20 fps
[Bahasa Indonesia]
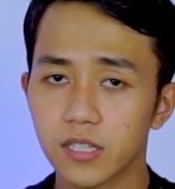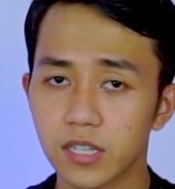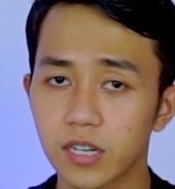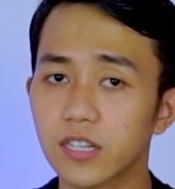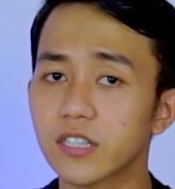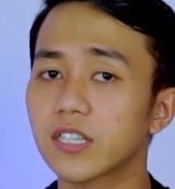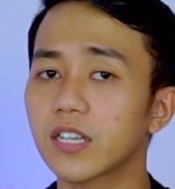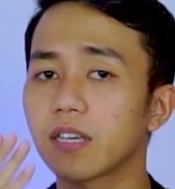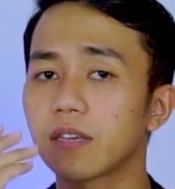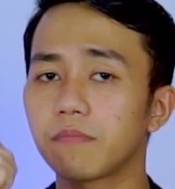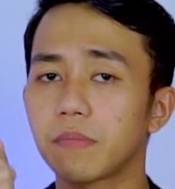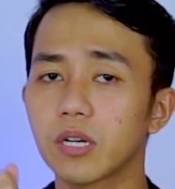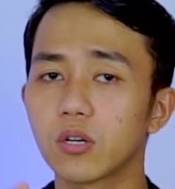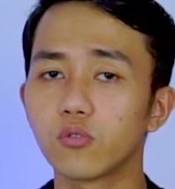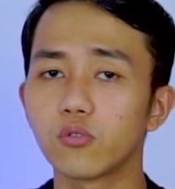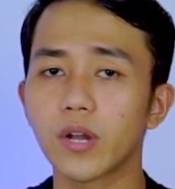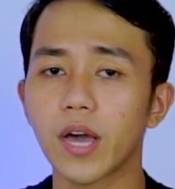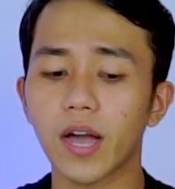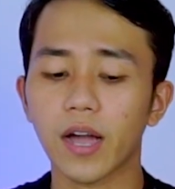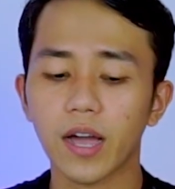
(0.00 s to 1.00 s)
selesai
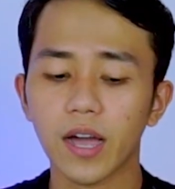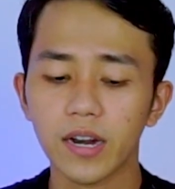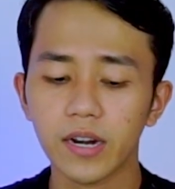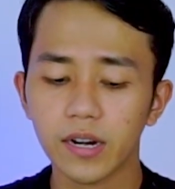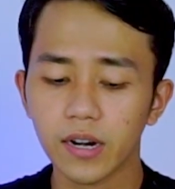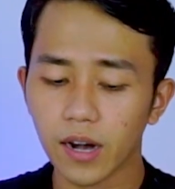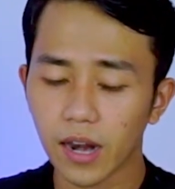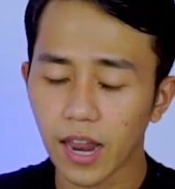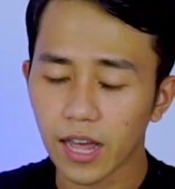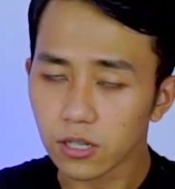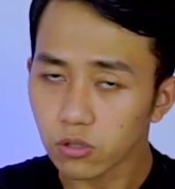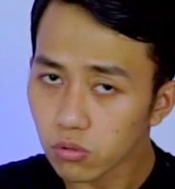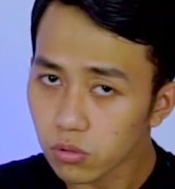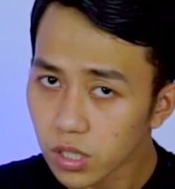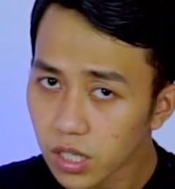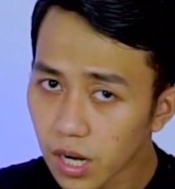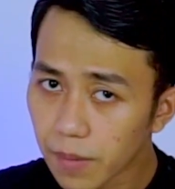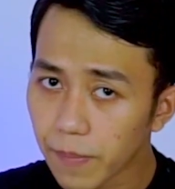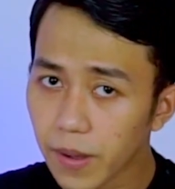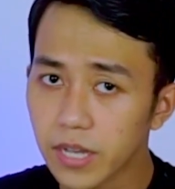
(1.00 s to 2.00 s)
menggunakan langsung
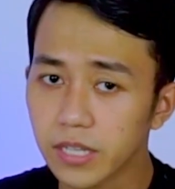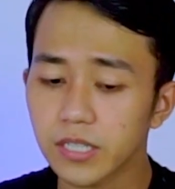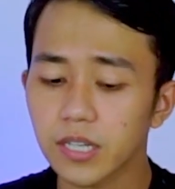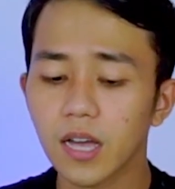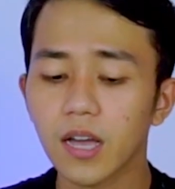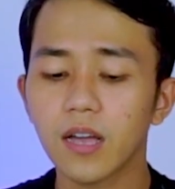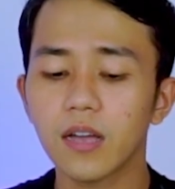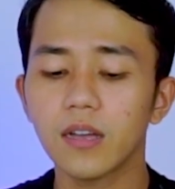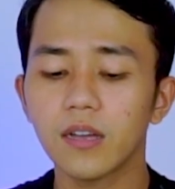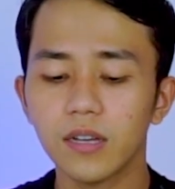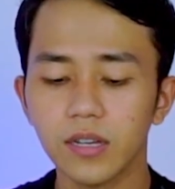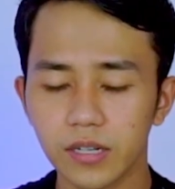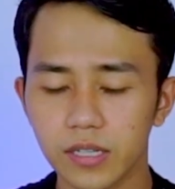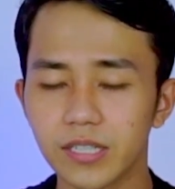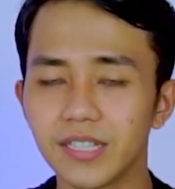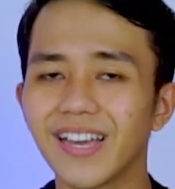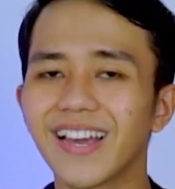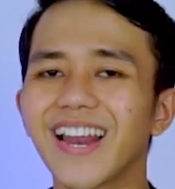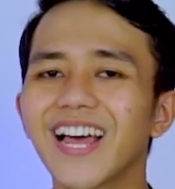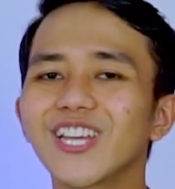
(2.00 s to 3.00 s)
dilap aja
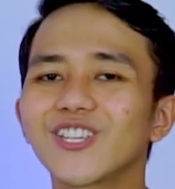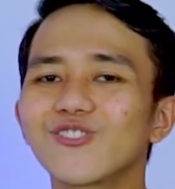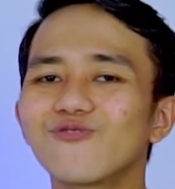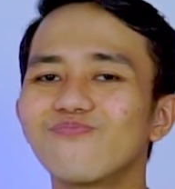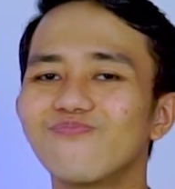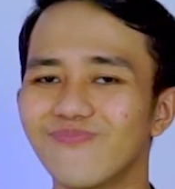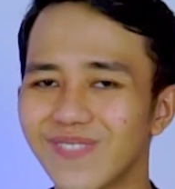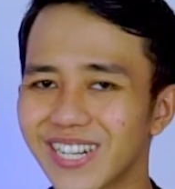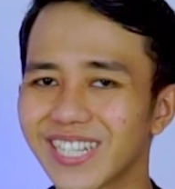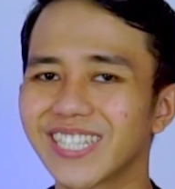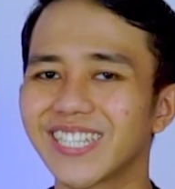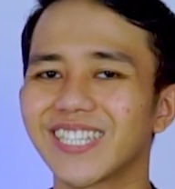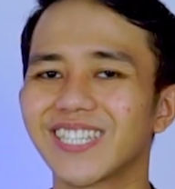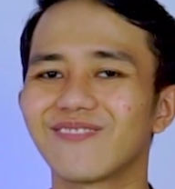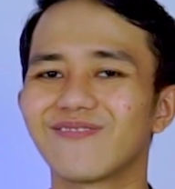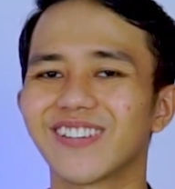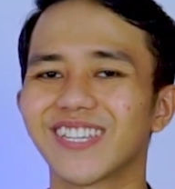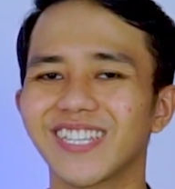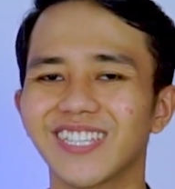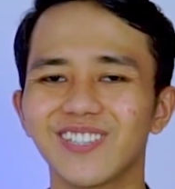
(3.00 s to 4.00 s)
dia langsung bersih
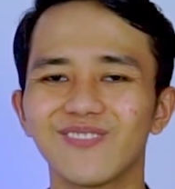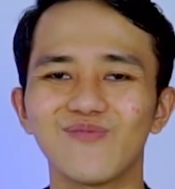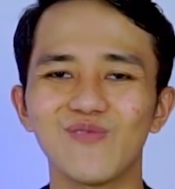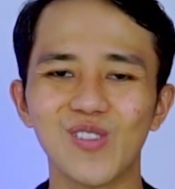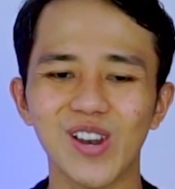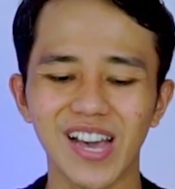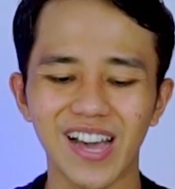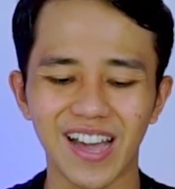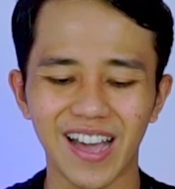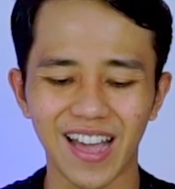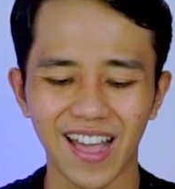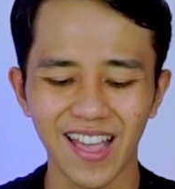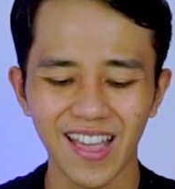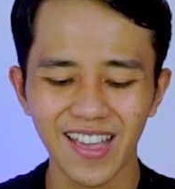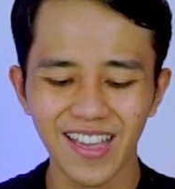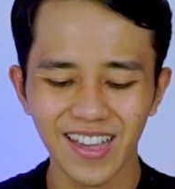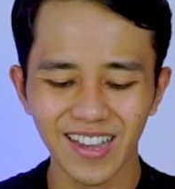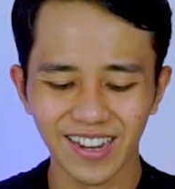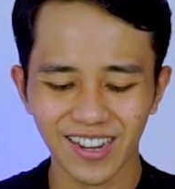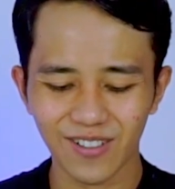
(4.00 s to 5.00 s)
seperti semula
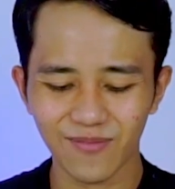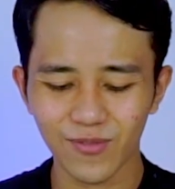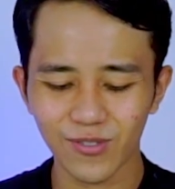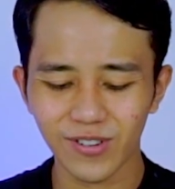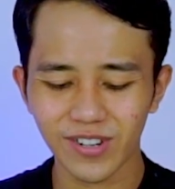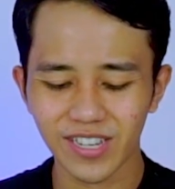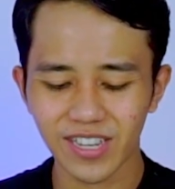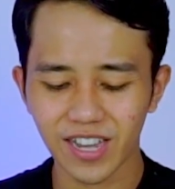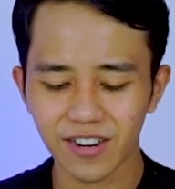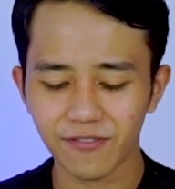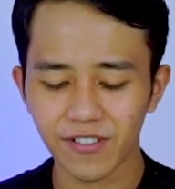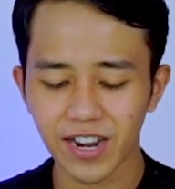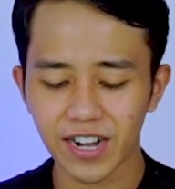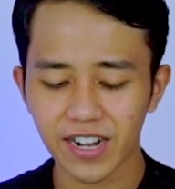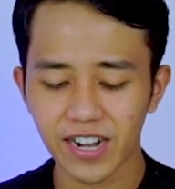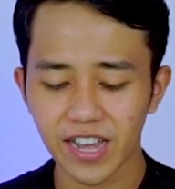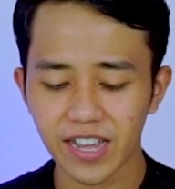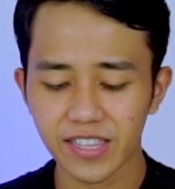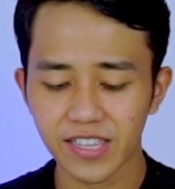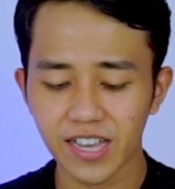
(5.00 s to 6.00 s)
Kemudian
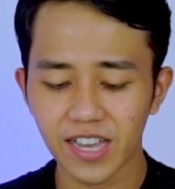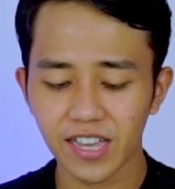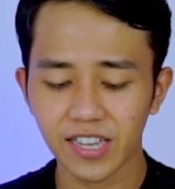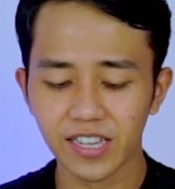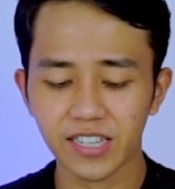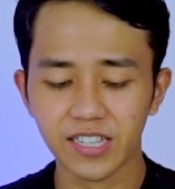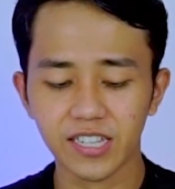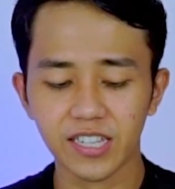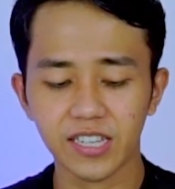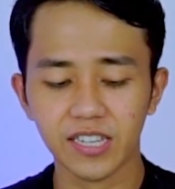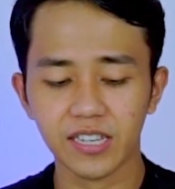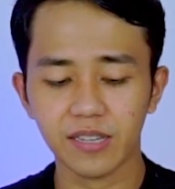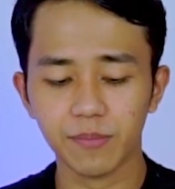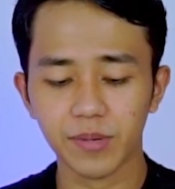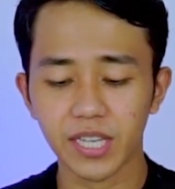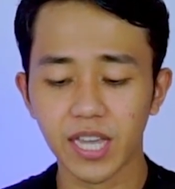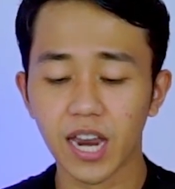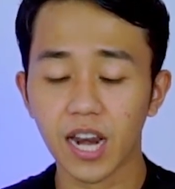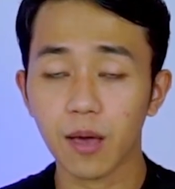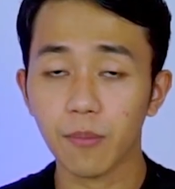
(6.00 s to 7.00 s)
warnanya ini
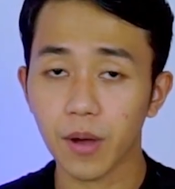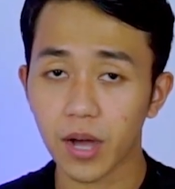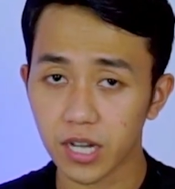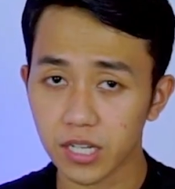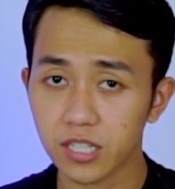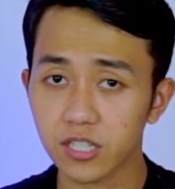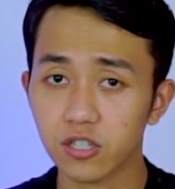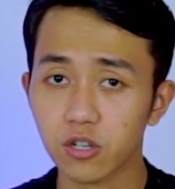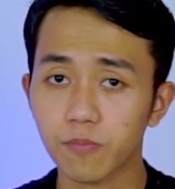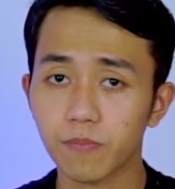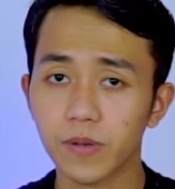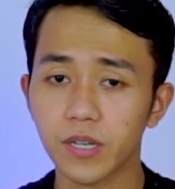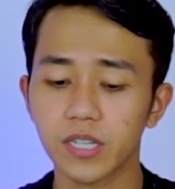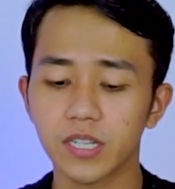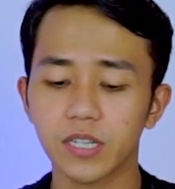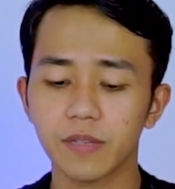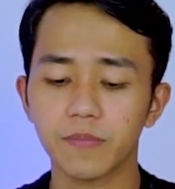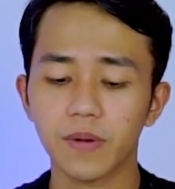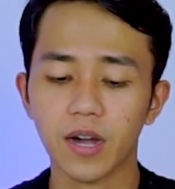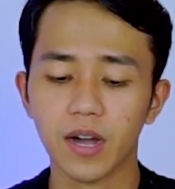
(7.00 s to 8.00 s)
menyala banget sih sob.
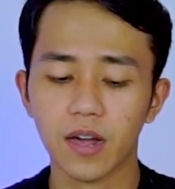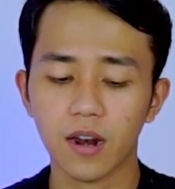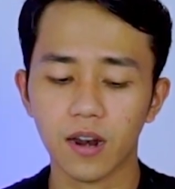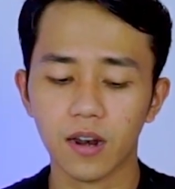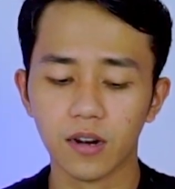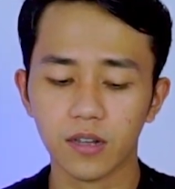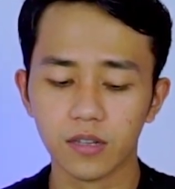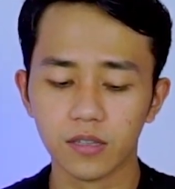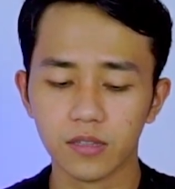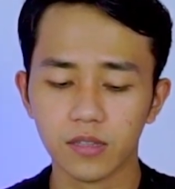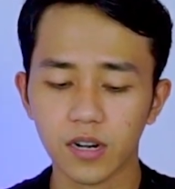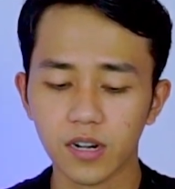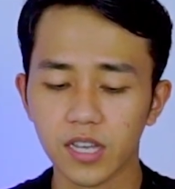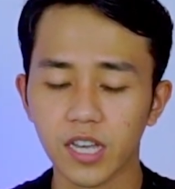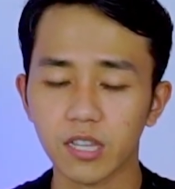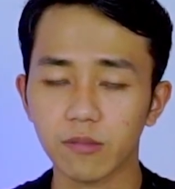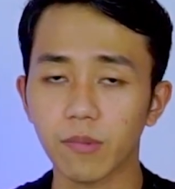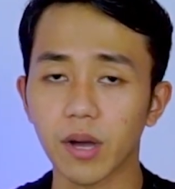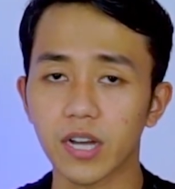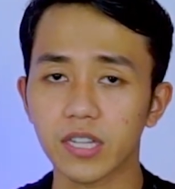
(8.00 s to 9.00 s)
Ini bakal
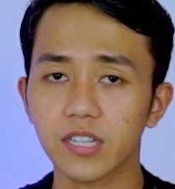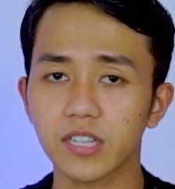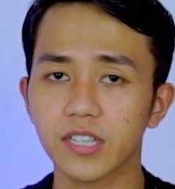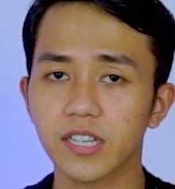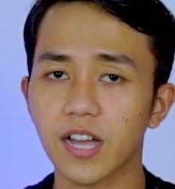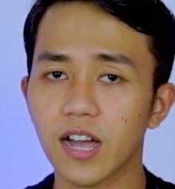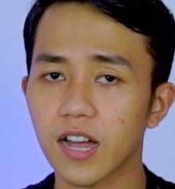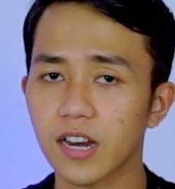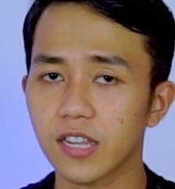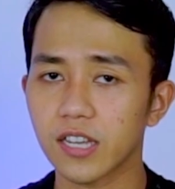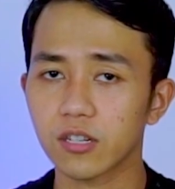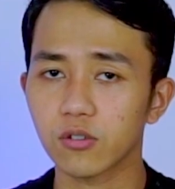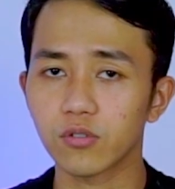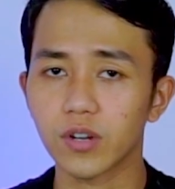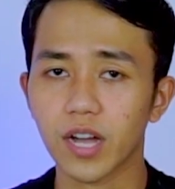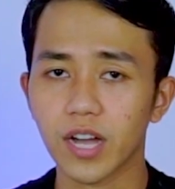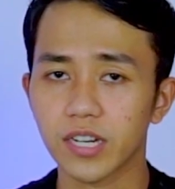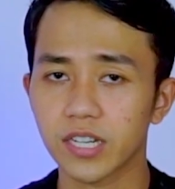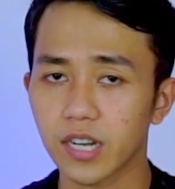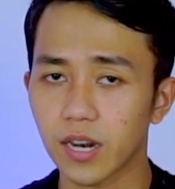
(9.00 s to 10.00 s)
terlihat banget ketika kalian
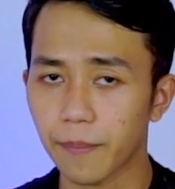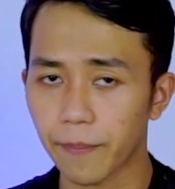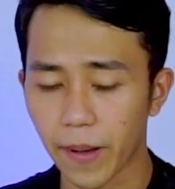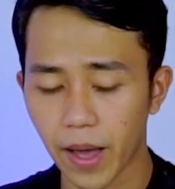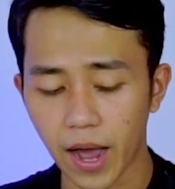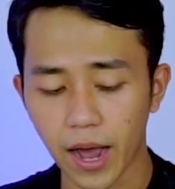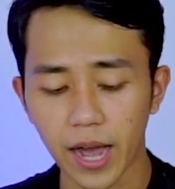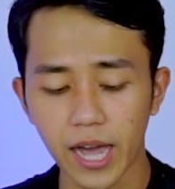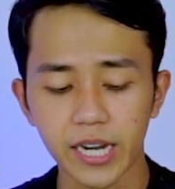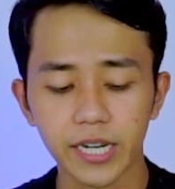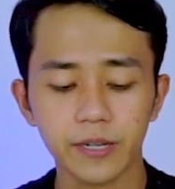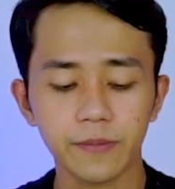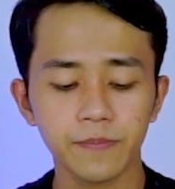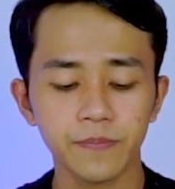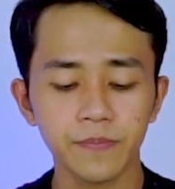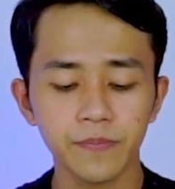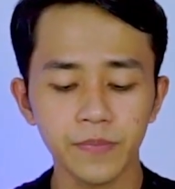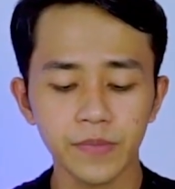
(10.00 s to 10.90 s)
gunakan di lapangan.